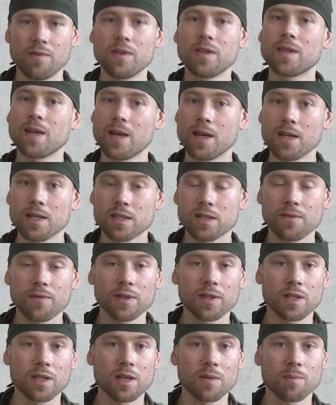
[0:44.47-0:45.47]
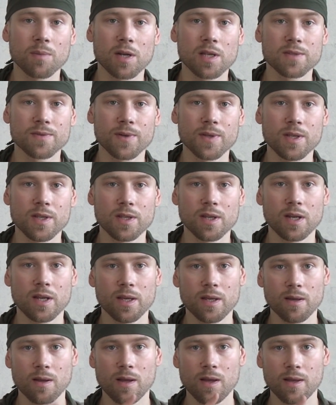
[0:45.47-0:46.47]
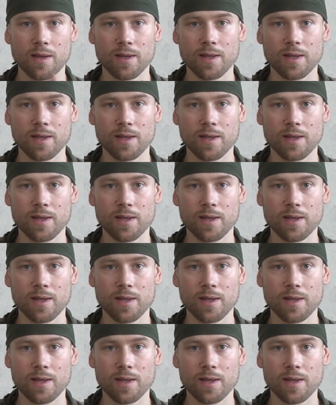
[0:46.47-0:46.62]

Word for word: винторезов от таких производителей.